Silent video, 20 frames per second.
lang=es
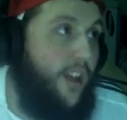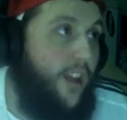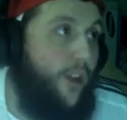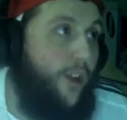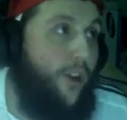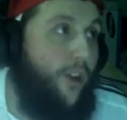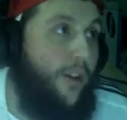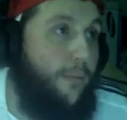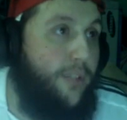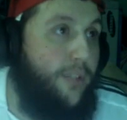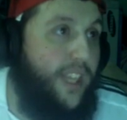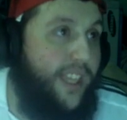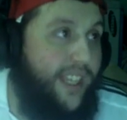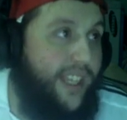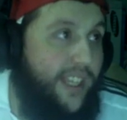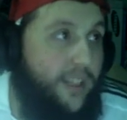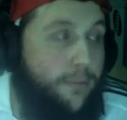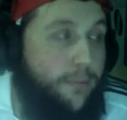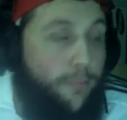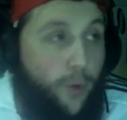Lo que vamos a
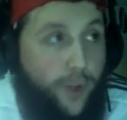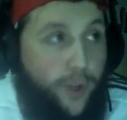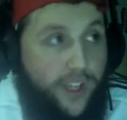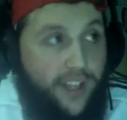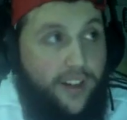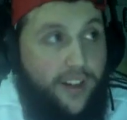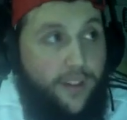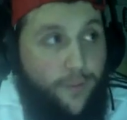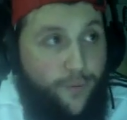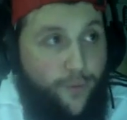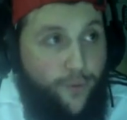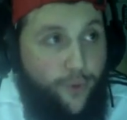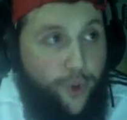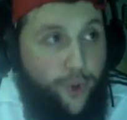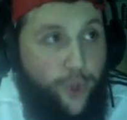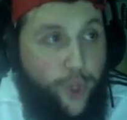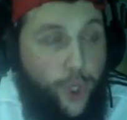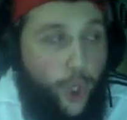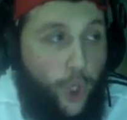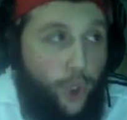hacer es poner
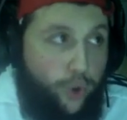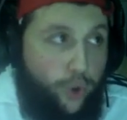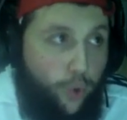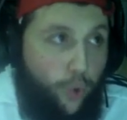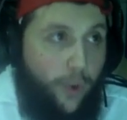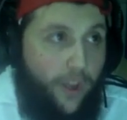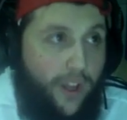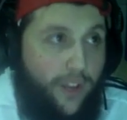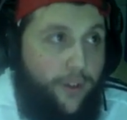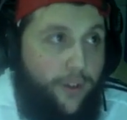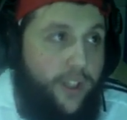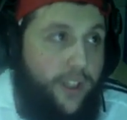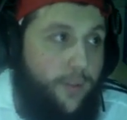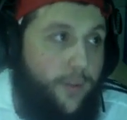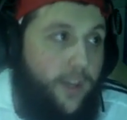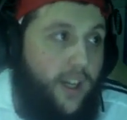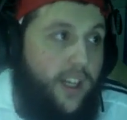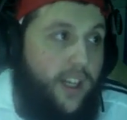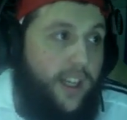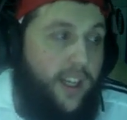dos jugadores,
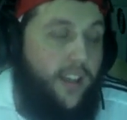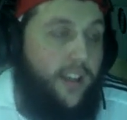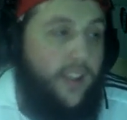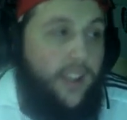¿vale?